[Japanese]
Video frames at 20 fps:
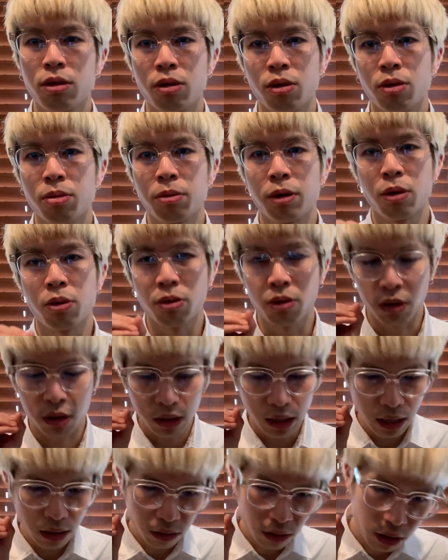とともにこう、
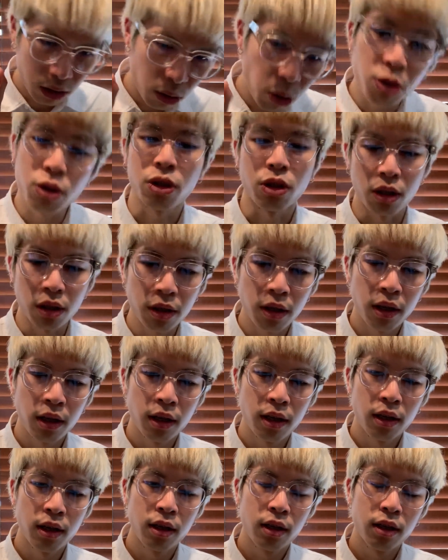貫き通すっ
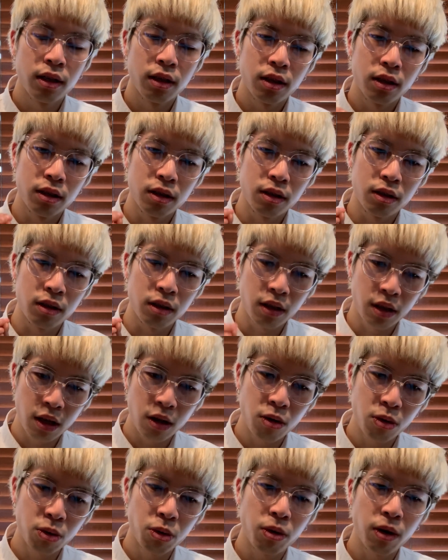てい
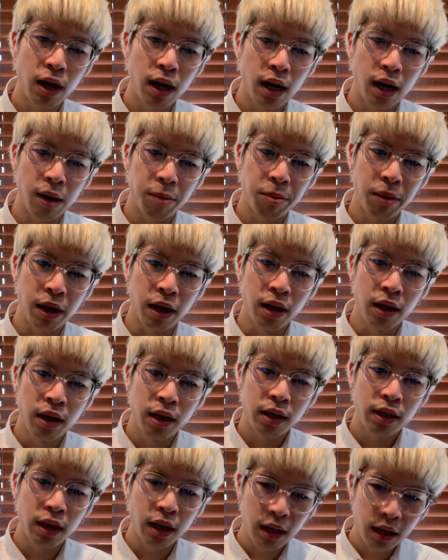うことが、まあ、
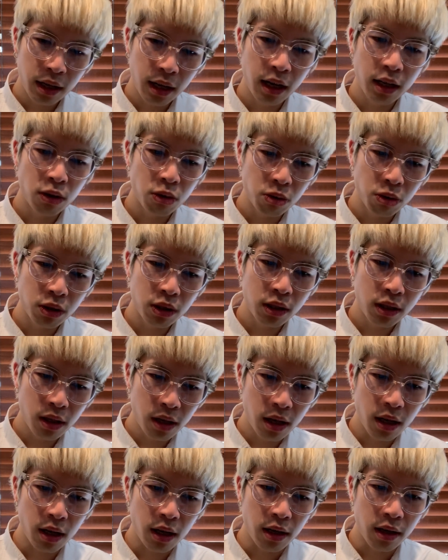結果とし
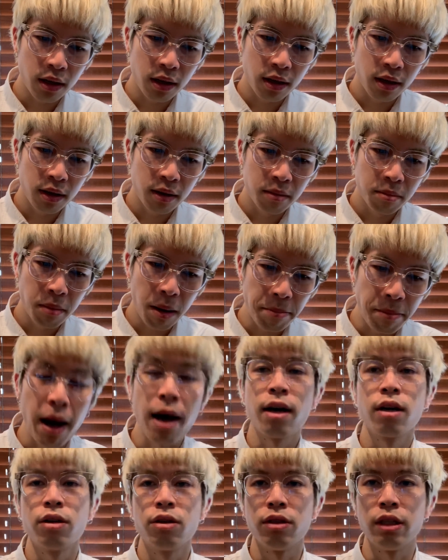て、まあ、
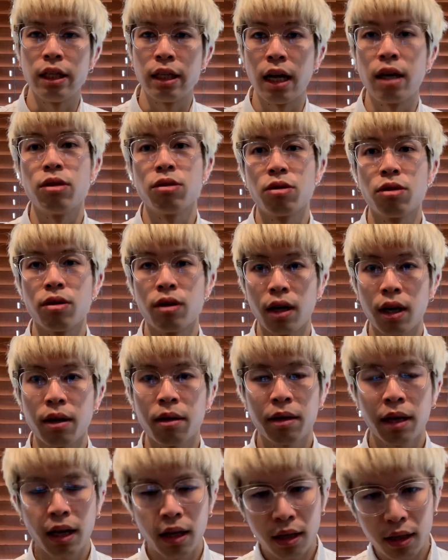パンクになるというか、
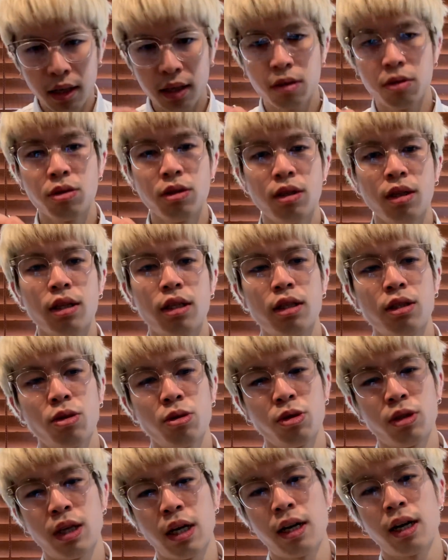結果として既存
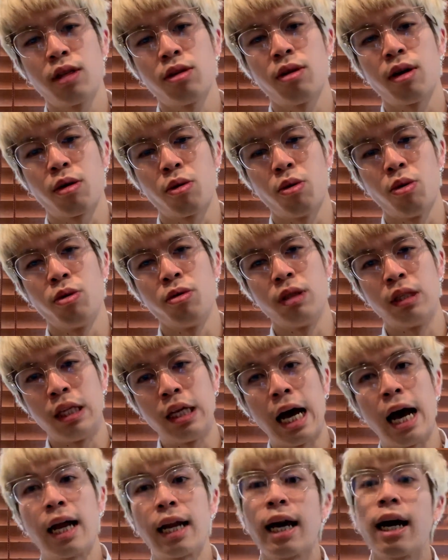の社会とはこう、
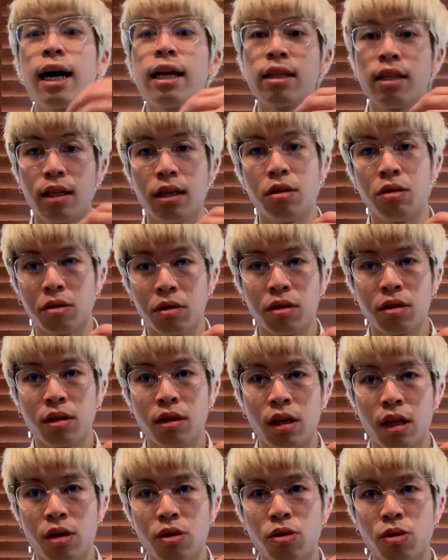に抗ってるっ
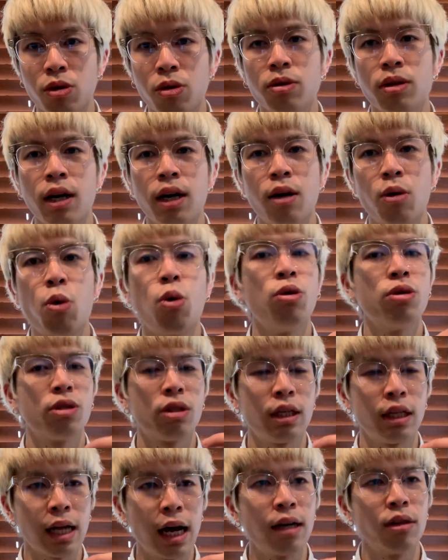ていうような構図
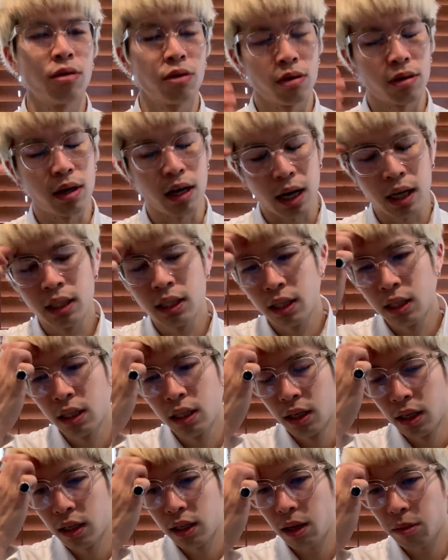になるというか、
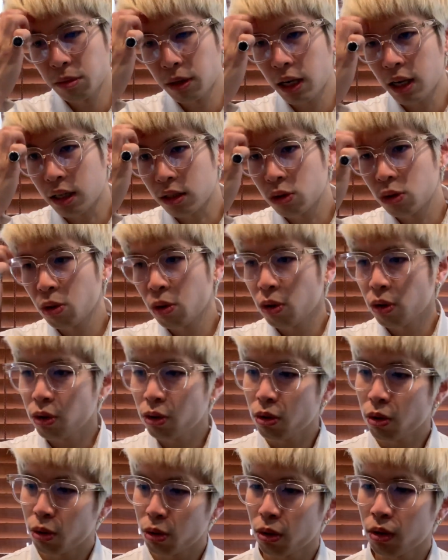多分なんかそうい
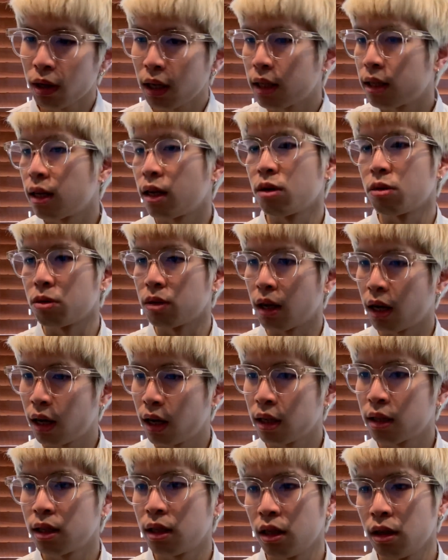うことなんだろう
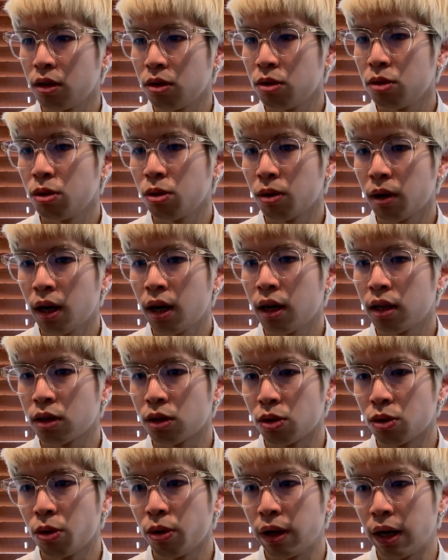なっていうのが、
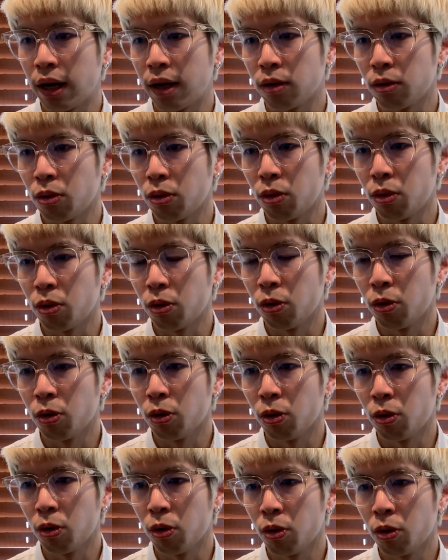すごい、あ
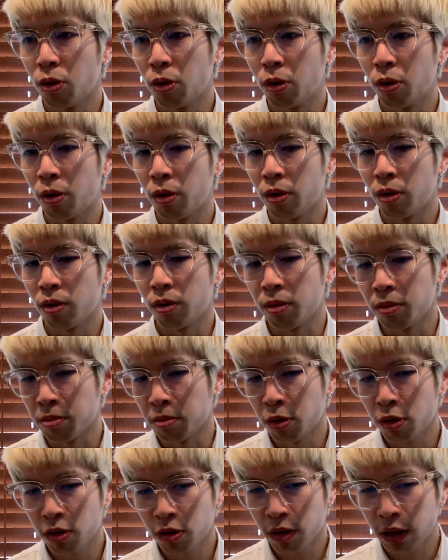のー
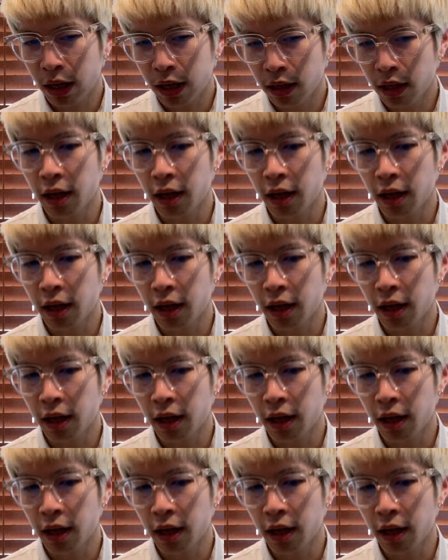僕の中